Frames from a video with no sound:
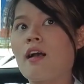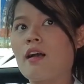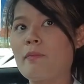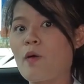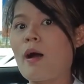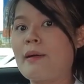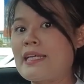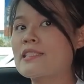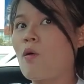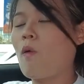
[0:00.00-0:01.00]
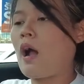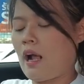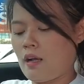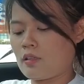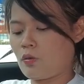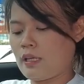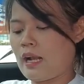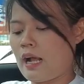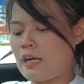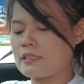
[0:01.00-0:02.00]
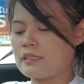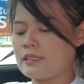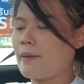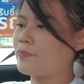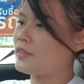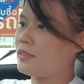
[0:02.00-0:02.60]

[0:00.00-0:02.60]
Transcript: คือมีความไฮโซอะตรงนี้นะคะจะบ